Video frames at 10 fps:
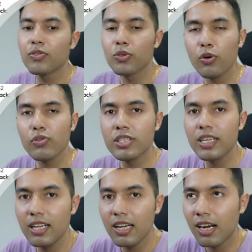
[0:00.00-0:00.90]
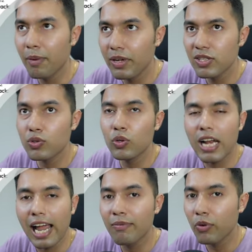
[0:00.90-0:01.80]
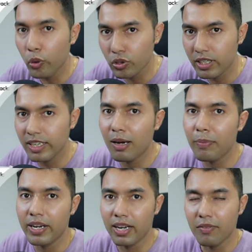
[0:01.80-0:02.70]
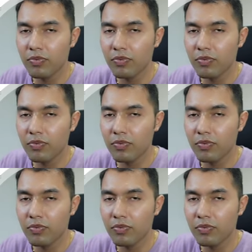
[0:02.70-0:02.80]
तो उसके लिए हमें इसको लाइव होस्ट करना पड़ेगा